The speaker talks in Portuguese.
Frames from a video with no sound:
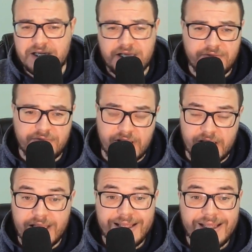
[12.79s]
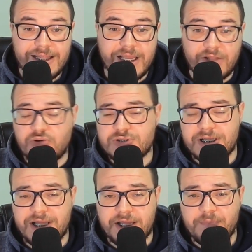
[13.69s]
enfim, ligado ao
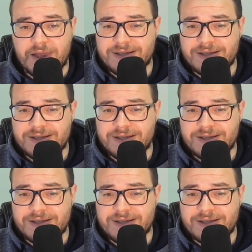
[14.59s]
CDI.